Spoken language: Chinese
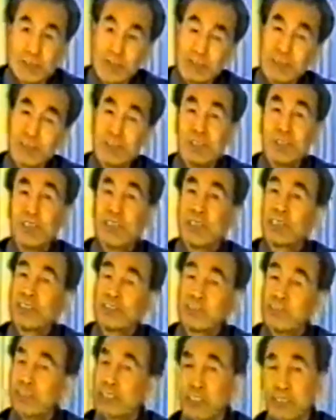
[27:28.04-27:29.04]
起来，嗯，
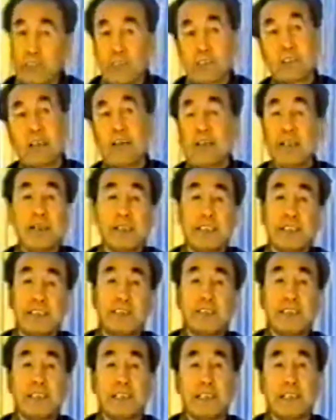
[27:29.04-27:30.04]
让他们要
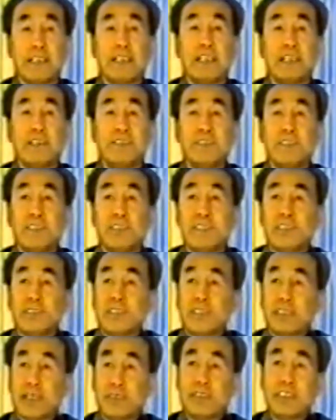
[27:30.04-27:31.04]
突一突，搞一搞这
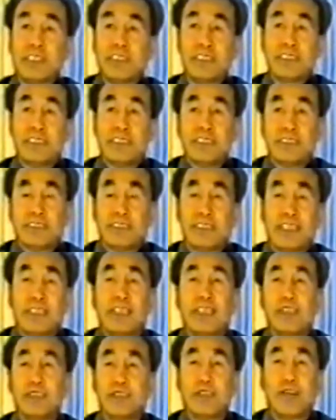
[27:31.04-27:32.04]
些问题啊。
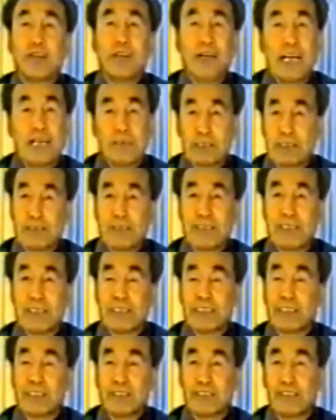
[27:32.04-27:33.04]
所以咱们得得
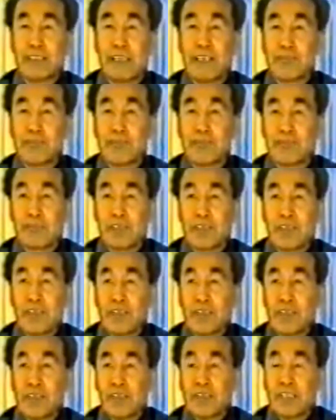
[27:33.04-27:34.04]
科学化，就什么
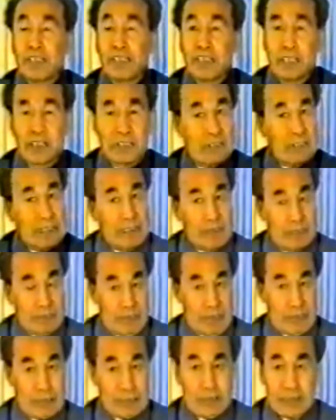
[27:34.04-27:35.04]
科学化。
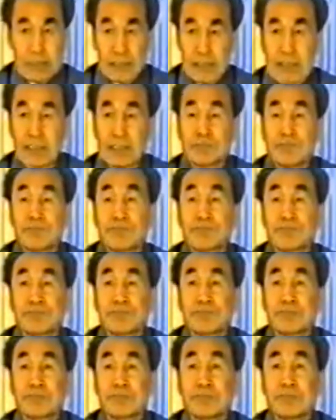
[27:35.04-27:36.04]
所以这样多点
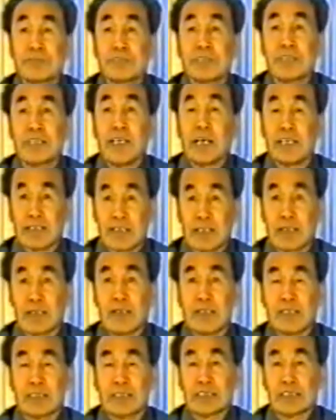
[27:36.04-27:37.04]
科学知识，
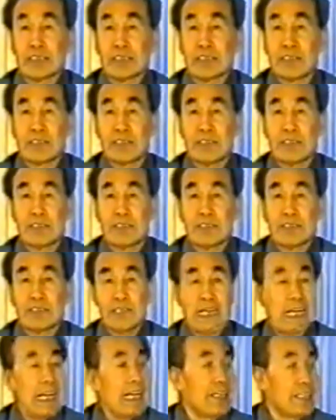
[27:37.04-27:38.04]
啊，多
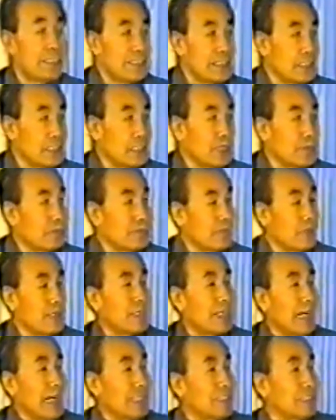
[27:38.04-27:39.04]
科学知识。
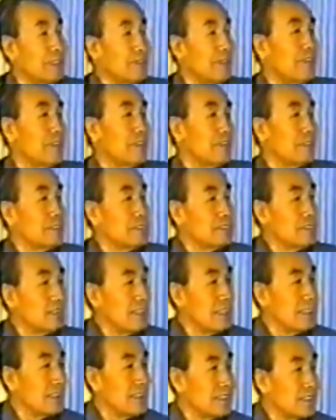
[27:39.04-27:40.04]
癌也是一样，把
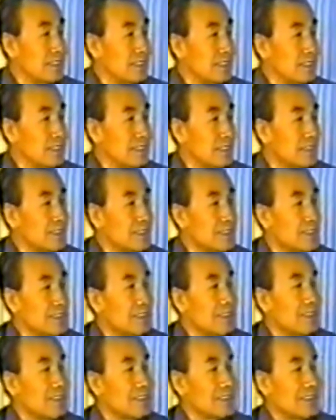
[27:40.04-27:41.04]
那个癌细胞，
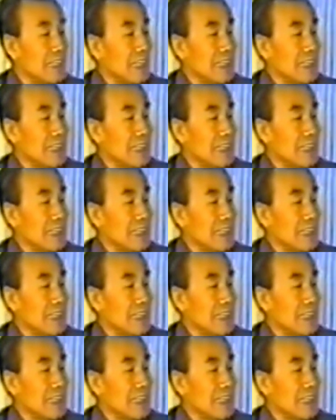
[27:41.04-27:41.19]
啊，